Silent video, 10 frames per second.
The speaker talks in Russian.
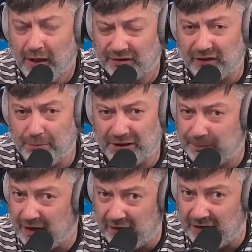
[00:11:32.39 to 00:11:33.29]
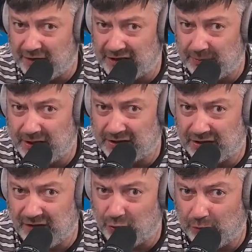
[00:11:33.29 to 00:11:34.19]
в Совбезе проваливались именно из-за
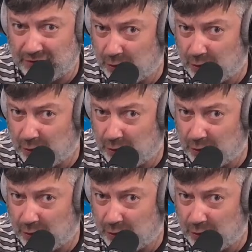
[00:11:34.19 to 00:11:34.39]
двойного